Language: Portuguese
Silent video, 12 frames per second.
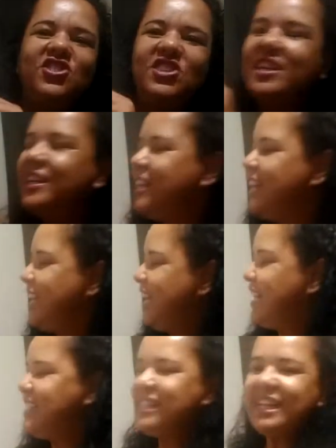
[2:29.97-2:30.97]
dia
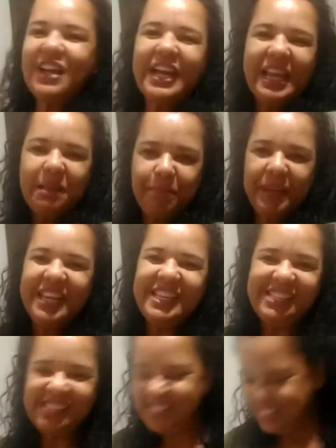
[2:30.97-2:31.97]
que você tá com aquela
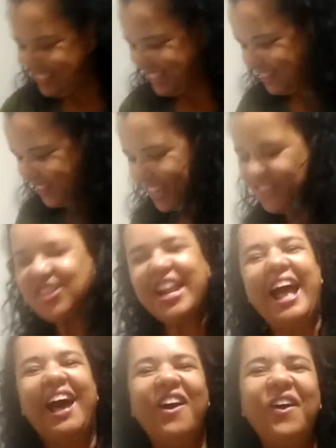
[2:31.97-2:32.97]
preguiçinha, não quer
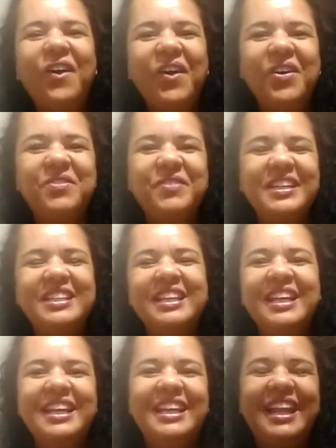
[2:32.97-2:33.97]
tirar a roupa,
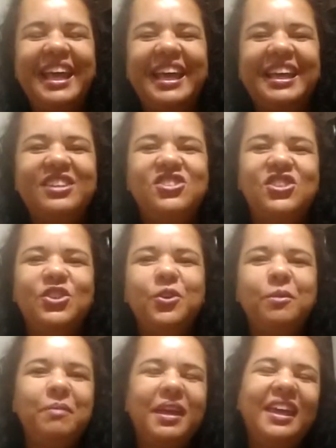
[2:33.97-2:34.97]
né, de
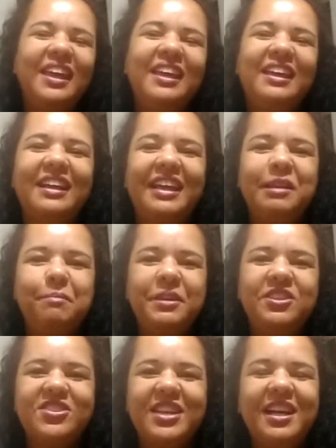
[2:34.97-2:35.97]
dormir, aquele
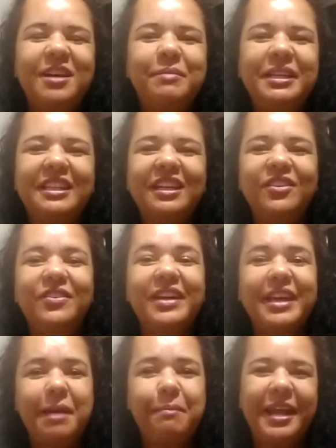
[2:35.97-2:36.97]
pijama. Então,
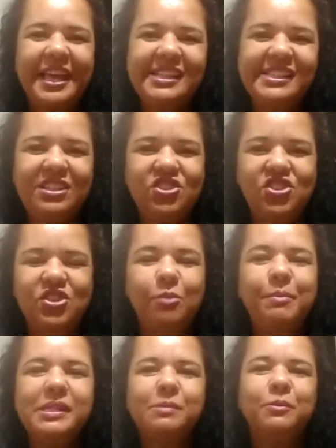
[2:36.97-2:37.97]
é para esse dia, ou
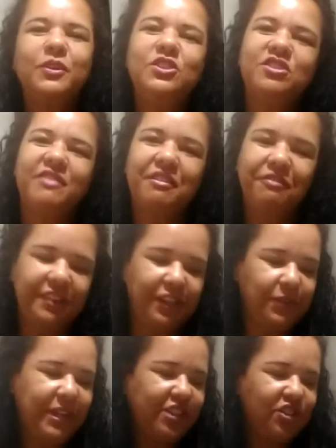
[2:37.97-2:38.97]
mesmo quando tiver
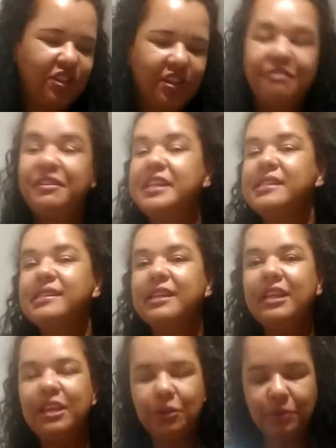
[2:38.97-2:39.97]
frio, né, gente, é
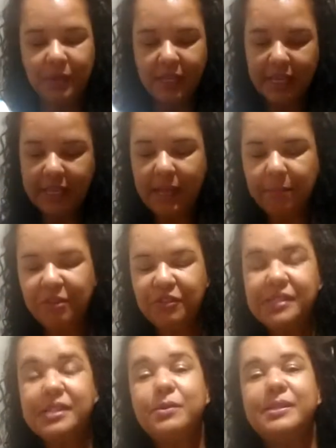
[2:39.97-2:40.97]
fresquinho, dá para
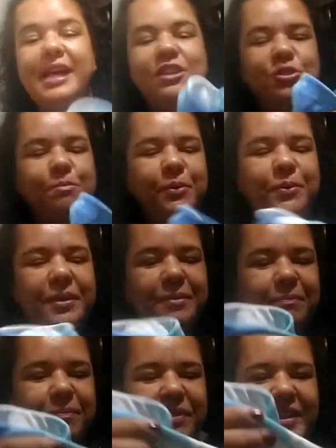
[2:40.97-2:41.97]
você usar de boa.
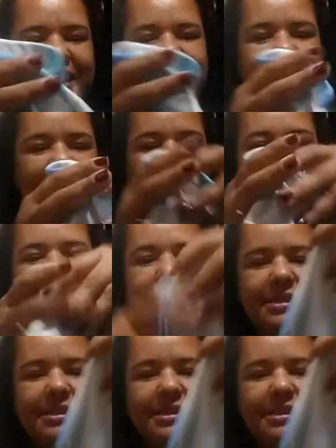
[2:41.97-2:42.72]
Aí eu ganhei